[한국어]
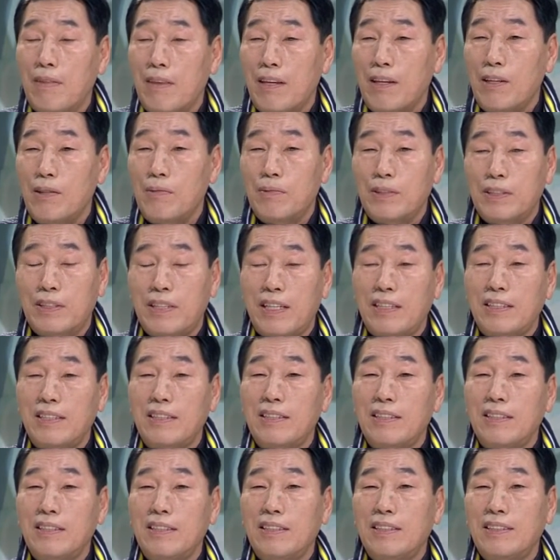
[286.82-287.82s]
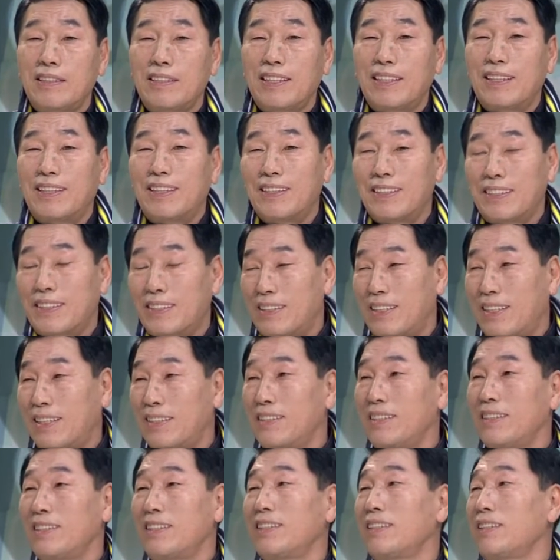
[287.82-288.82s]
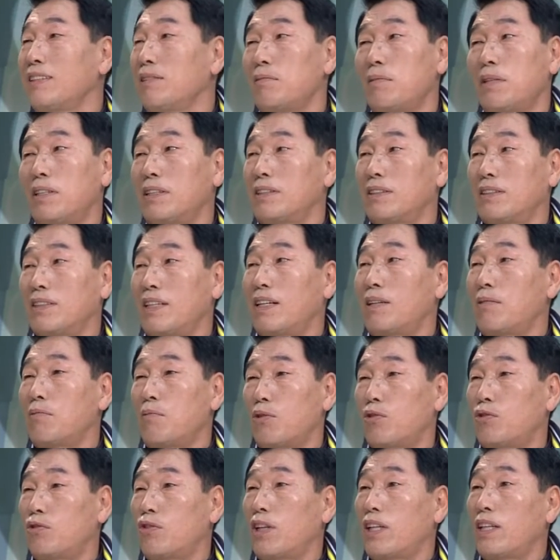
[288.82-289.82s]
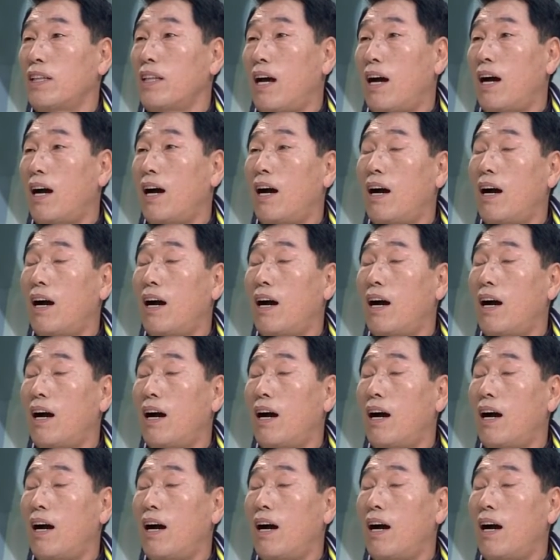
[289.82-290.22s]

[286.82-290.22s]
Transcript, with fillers: 이뭐 사진을 찍자 그래서 사진 찍으면 나는 못 주겠다.